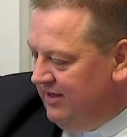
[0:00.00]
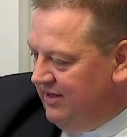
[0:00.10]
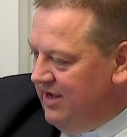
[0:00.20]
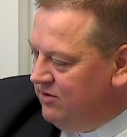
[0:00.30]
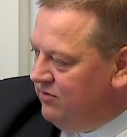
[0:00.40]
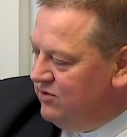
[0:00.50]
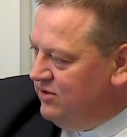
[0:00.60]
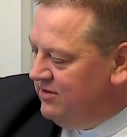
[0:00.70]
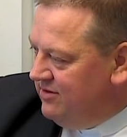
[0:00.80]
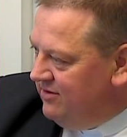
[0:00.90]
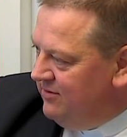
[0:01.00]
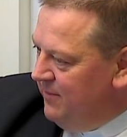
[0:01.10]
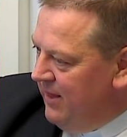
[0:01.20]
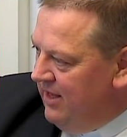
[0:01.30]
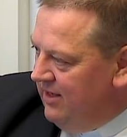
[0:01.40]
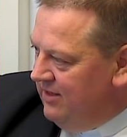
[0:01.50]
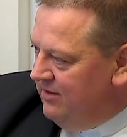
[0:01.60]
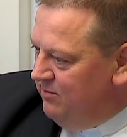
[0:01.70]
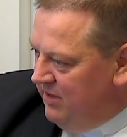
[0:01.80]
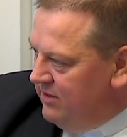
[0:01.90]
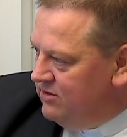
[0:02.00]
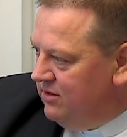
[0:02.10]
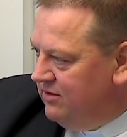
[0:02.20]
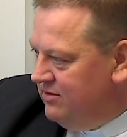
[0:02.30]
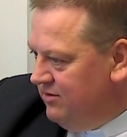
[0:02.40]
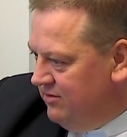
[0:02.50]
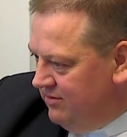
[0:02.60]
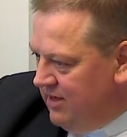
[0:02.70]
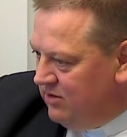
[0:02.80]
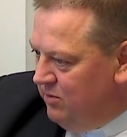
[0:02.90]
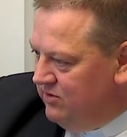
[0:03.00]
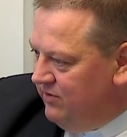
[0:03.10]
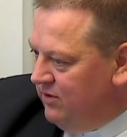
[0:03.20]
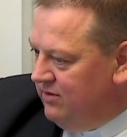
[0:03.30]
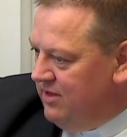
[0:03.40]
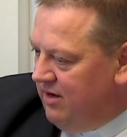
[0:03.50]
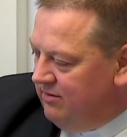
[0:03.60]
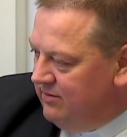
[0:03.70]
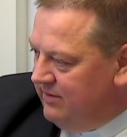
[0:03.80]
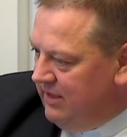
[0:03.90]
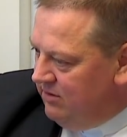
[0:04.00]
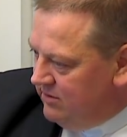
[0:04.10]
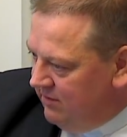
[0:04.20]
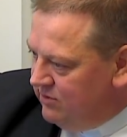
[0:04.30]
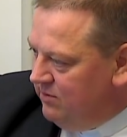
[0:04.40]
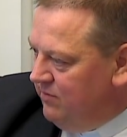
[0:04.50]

jak to wszystko y, będzie, co, jak to będzie wyglądało. Ja to zawsze